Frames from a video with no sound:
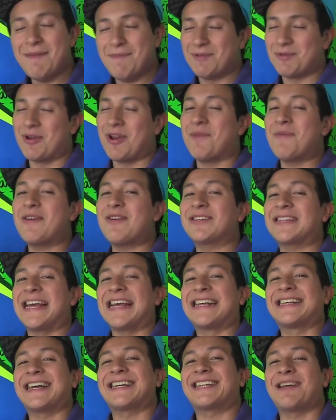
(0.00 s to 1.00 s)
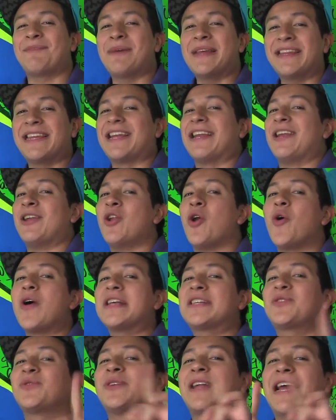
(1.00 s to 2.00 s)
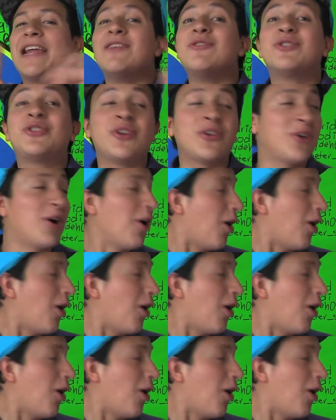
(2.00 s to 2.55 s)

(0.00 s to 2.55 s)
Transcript: Y pues bueno amigos, exactamente no es una ilusión